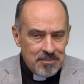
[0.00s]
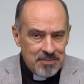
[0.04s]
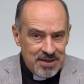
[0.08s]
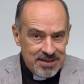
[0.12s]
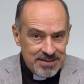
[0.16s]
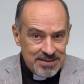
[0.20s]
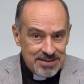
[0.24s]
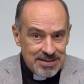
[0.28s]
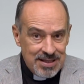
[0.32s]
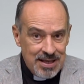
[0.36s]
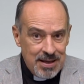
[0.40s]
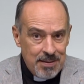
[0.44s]

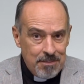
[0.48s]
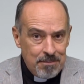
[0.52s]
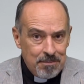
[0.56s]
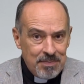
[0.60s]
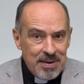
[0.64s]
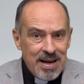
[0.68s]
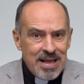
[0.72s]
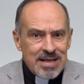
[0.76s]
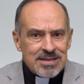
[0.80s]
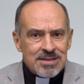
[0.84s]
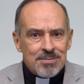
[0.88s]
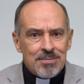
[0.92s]
está
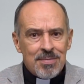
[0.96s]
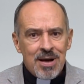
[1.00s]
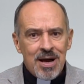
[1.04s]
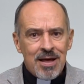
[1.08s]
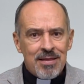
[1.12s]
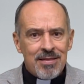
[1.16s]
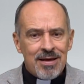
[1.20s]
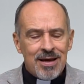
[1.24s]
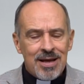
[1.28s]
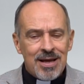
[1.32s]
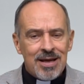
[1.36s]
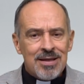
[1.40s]

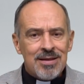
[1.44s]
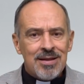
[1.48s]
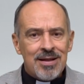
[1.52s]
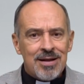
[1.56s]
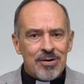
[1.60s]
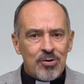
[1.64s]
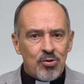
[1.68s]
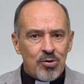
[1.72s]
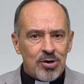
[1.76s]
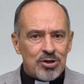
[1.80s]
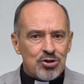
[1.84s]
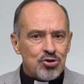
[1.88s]
plasmada en
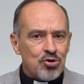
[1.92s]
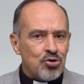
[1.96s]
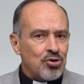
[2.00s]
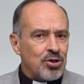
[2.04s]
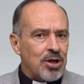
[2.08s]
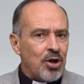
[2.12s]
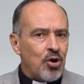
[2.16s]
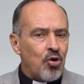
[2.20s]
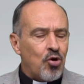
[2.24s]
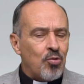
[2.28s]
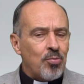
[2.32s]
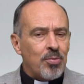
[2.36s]
el corazón
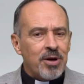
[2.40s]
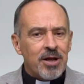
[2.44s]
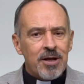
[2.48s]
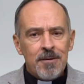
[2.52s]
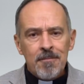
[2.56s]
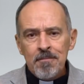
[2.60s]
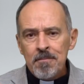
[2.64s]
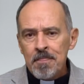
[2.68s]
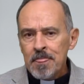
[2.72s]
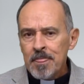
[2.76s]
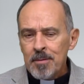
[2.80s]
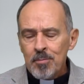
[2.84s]
del
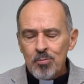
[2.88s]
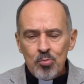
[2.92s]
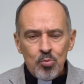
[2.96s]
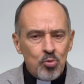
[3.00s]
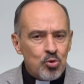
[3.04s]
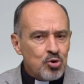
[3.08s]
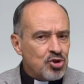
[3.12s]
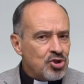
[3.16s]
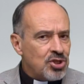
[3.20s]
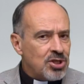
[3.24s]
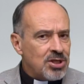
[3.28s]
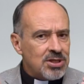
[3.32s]
hombre
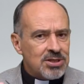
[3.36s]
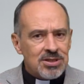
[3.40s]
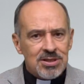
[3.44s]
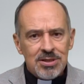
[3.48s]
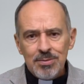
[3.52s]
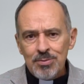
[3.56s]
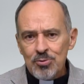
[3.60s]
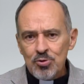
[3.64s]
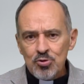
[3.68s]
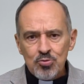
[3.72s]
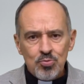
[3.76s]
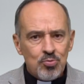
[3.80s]

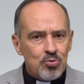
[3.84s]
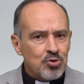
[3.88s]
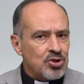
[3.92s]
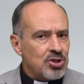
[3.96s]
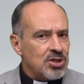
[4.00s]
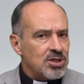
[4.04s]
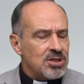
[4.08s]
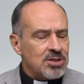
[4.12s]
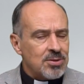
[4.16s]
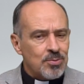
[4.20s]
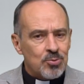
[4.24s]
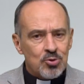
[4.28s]
muchísimos,
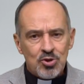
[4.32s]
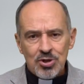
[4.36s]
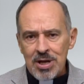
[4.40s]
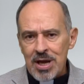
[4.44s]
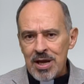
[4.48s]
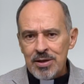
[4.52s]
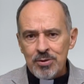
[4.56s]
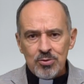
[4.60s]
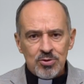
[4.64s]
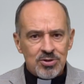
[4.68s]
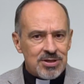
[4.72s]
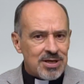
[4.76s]
muchísimos
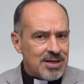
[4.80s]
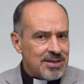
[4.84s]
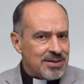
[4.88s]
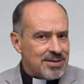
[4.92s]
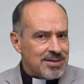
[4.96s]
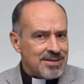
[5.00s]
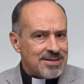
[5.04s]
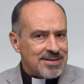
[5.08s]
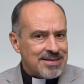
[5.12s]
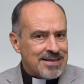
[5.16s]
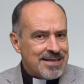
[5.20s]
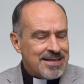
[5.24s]
años
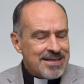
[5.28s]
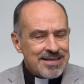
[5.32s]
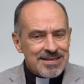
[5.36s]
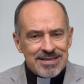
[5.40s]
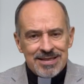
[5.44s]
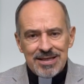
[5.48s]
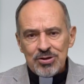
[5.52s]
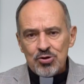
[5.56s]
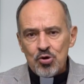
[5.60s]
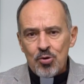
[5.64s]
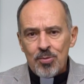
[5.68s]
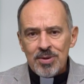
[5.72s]
antes.
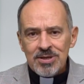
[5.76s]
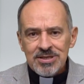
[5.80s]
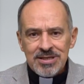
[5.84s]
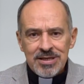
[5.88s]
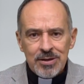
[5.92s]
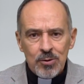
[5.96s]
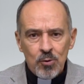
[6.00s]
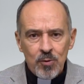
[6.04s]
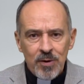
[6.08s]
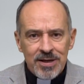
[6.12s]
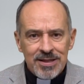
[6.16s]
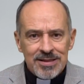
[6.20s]
Si tomas
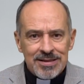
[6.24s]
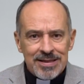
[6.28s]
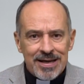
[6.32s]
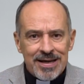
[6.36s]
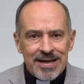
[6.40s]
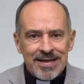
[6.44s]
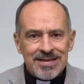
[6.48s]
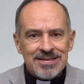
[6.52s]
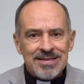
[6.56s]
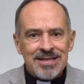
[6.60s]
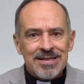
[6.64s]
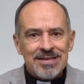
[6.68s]
en
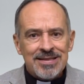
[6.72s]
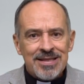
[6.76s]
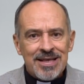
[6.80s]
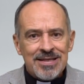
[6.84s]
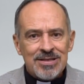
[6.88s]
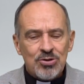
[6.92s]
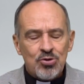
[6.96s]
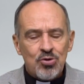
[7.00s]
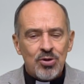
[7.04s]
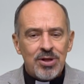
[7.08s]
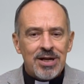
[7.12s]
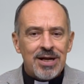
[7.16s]
cuenta que este
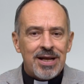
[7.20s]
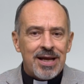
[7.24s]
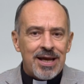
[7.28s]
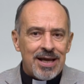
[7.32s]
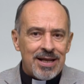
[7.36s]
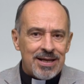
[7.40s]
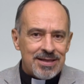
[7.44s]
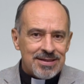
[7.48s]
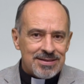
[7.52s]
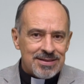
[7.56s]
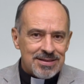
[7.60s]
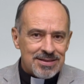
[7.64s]
texto del
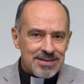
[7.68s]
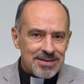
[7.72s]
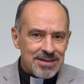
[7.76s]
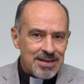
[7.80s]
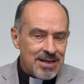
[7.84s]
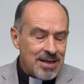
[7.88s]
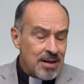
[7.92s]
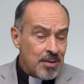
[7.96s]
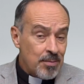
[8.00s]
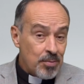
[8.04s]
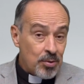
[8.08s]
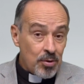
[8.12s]
Génesis
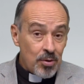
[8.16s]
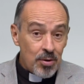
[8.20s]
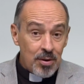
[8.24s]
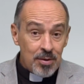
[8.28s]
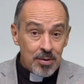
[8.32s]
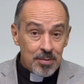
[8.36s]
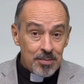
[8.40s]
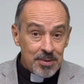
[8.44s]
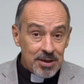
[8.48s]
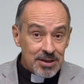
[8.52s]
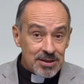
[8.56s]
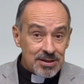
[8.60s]

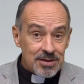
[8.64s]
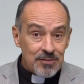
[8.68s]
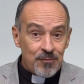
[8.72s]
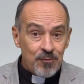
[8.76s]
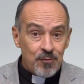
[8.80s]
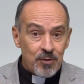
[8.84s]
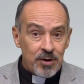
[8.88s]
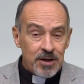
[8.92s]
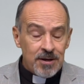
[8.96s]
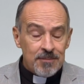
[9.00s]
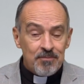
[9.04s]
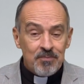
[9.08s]
probablemente
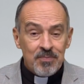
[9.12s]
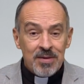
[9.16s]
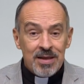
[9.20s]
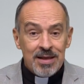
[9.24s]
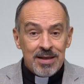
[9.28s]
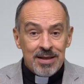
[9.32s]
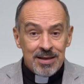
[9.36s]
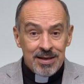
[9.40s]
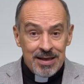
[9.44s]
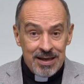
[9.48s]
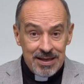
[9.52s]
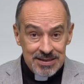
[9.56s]
fue
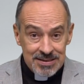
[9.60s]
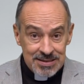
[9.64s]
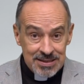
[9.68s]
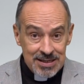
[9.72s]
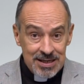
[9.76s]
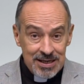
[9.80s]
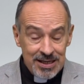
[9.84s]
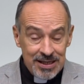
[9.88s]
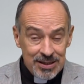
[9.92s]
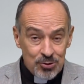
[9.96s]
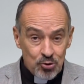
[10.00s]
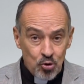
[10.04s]

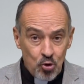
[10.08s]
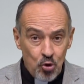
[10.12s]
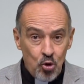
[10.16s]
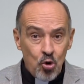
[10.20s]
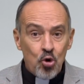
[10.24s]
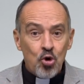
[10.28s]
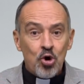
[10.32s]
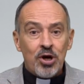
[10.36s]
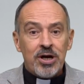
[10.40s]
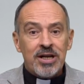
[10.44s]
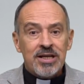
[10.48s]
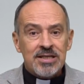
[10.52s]
escrito
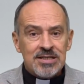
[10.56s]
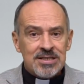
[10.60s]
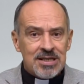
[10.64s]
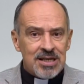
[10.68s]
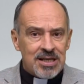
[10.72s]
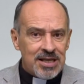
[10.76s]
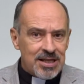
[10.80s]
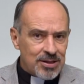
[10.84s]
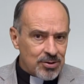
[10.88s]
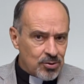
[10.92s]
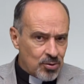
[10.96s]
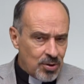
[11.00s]
o
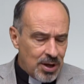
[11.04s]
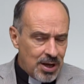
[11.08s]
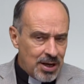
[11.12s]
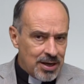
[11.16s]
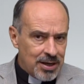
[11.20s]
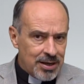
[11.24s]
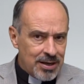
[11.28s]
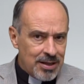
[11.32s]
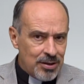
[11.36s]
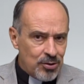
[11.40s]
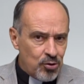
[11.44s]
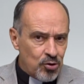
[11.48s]
reescrito
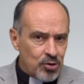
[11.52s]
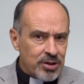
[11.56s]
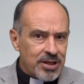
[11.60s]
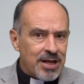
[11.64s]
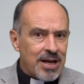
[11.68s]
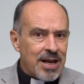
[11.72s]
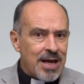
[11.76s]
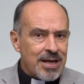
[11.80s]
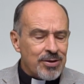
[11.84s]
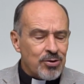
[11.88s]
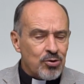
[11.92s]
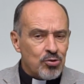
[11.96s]
alrededor
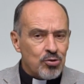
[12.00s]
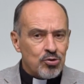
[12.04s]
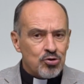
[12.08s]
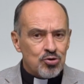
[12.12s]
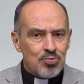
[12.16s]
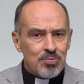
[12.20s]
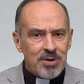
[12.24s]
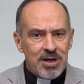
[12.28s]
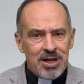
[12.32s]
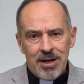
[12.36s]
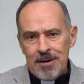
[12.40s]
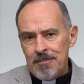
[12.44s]
del año
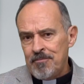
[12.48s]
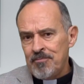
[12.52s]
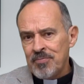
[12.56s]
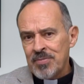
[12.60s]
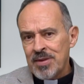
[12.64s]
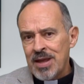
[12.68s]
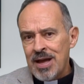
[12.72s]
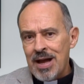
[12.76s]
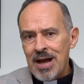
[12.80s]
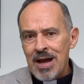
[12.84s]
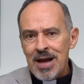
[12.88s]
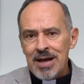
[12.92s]
2000
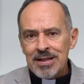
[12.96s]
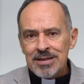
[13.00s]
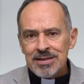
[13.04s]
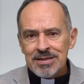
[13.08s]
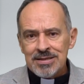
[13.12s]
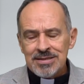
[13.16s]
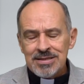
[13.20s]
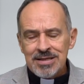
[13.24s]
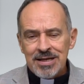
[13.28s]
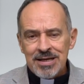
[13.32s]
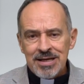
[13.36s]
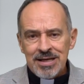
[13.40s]

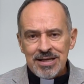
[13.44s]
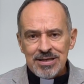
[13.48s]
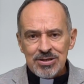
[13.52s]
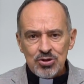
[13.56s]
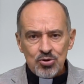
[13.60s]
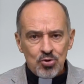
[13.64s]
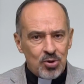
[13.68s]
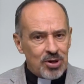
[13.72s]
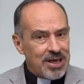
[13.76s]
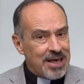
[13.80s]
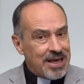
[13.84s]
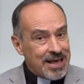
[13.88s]
antes de
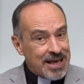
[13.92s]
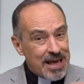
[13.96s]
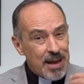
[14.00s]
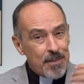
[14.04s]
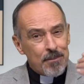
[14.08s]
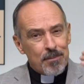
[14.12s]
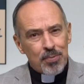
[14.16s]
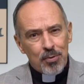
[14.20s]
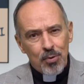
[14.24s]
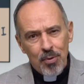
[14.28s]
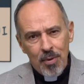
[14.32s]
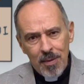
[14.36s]
Cristo y que
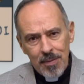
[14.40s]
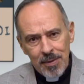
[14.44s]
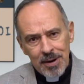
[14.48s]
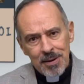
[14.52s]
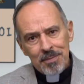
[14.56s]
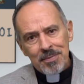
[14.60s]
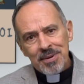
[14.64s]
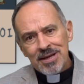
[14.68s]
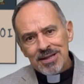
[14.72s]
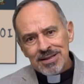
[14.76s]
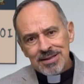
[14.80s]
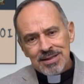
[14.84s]

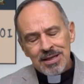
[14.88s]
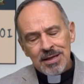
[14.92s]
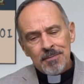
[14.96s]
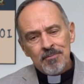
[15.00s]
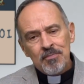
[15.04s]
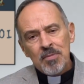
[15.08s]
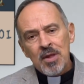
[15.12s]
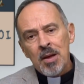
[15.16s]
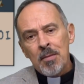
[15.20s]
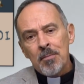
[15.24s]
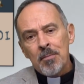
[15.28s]
probablemente